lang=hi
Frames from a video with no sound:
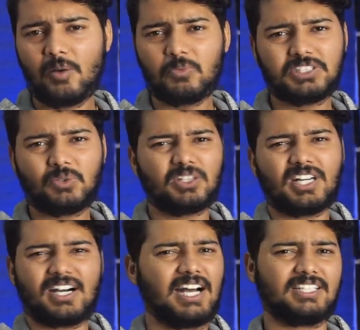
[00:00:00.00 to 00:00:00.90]
मुझे वो इतना
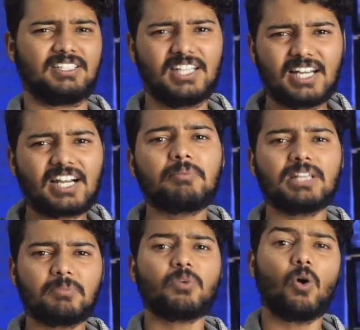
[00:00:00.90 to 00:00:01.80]
खास नहीं लगा
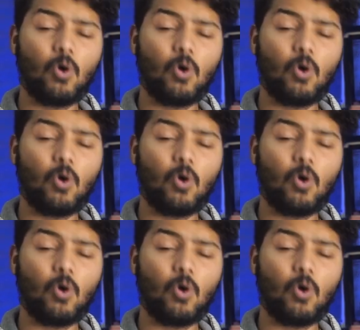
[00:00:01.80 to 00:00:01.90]
मतलब